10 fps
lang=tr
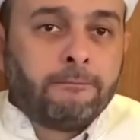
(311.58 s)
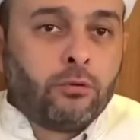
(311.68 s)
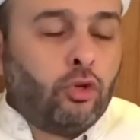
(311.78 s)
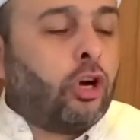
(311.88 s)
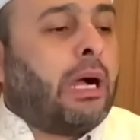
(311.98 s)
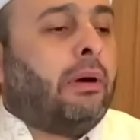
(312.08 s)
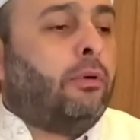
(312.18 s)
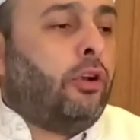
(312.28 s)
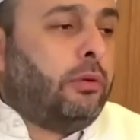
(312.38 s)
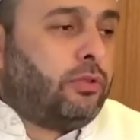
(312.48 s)
Yok ama
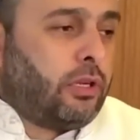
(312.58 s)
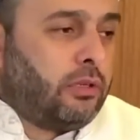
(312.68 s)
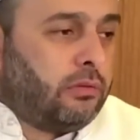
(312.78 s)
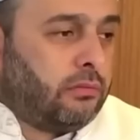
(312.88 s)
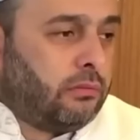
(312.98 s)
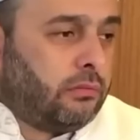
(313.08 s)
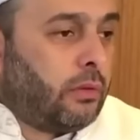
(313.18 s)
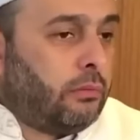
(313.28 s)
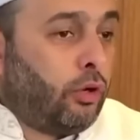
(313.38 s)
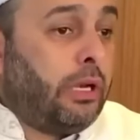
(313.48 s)
böyle bir şey.
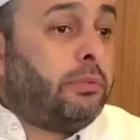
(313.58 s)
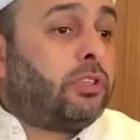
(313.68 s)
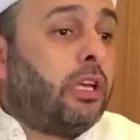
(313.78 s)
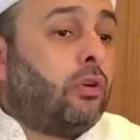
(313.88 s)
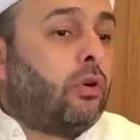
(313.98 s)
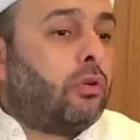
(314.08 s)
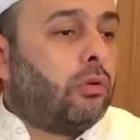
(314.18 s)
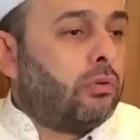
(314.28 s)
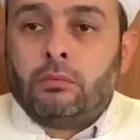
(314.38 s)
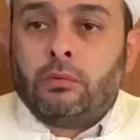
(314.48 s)
Böyle bir şey yok.
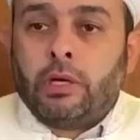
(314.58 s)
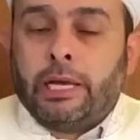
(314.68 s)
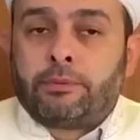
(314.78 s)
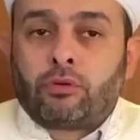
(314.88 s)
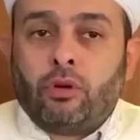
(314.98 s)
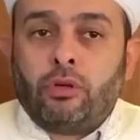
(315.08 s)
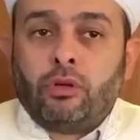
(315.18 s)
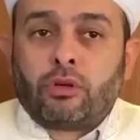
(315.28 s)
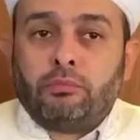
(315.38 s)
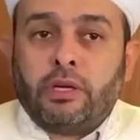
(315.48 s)
Hep
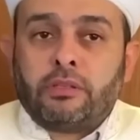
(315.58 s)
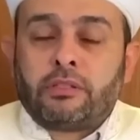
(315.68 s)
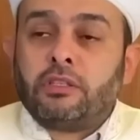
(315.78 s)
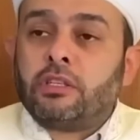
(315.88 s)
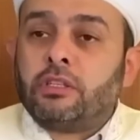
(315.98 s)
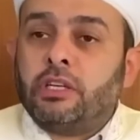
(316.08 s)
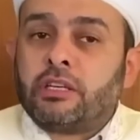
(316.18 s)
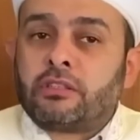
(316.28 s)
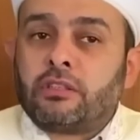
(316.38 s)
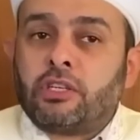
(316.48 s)
söylüyorum ben. Şimdi
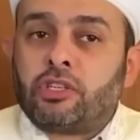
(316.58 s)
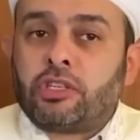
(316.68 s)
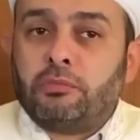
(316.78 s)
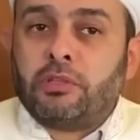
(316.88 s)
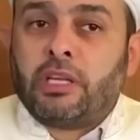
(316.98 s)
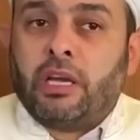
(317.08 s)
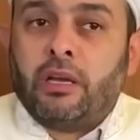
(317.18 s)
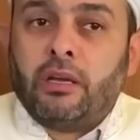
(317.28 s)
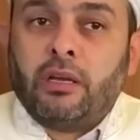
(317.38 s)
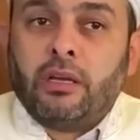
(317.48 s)
yazın, kış şimdi de
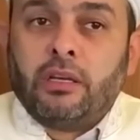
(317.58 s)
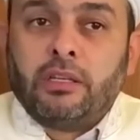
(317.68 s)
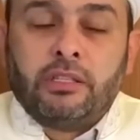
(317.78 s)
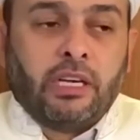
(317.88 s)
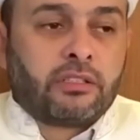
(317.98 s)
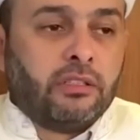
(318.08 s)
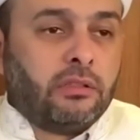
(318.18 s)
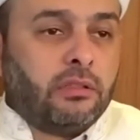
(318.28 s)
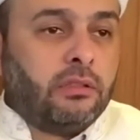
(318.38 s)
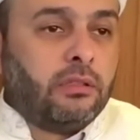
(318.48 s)

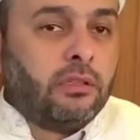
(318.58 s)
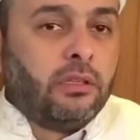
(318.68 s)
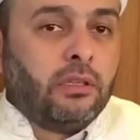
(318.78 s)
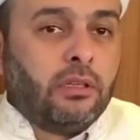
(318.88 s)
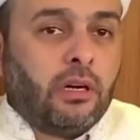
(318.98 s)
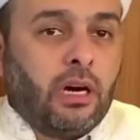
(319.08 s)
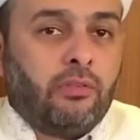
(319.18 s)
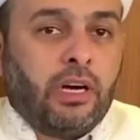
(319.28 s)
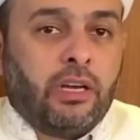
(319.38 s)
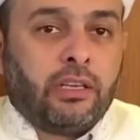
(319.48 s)
yazın
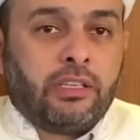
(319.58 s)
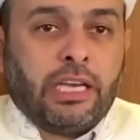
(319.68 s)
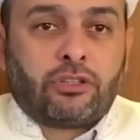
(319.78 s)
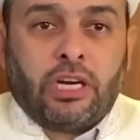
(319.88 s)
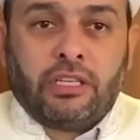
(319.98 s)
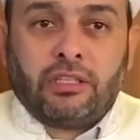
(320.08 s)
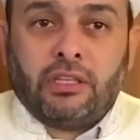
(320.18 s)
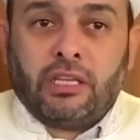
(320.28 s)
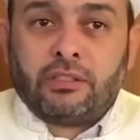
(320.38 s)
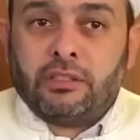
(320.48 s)
hava geç
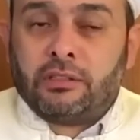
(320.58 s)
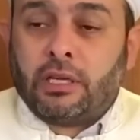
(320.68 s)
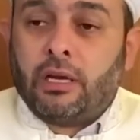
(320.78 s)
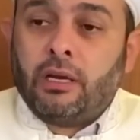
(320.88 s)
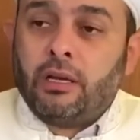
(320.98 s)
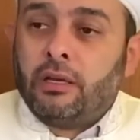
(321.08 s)
aydınlandığında